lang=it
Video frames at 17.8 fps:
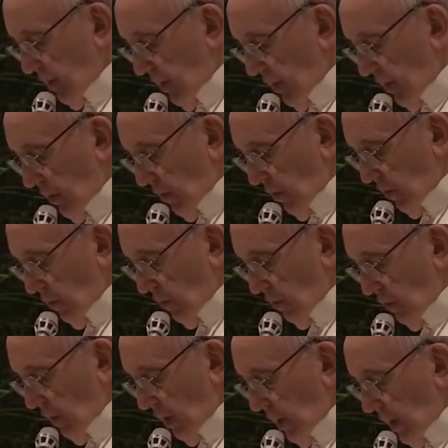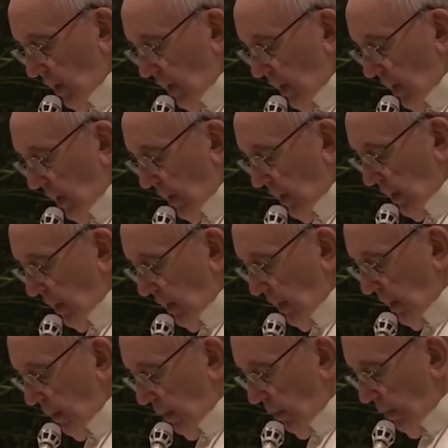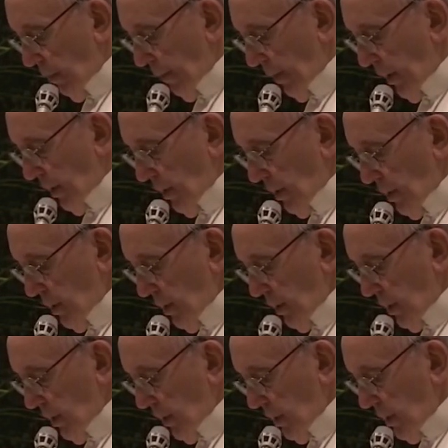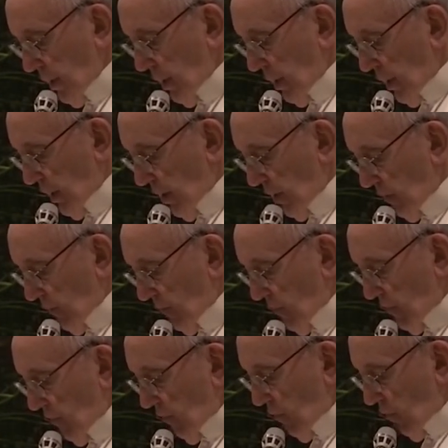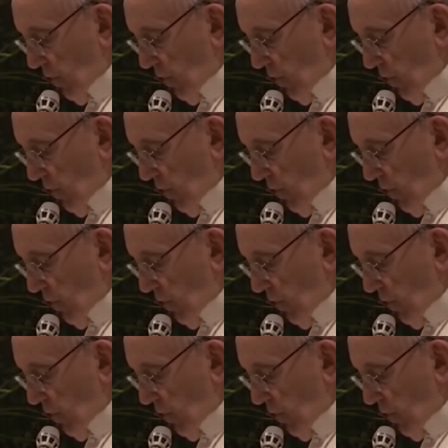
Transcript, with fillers: generose anche nei momenti di crisi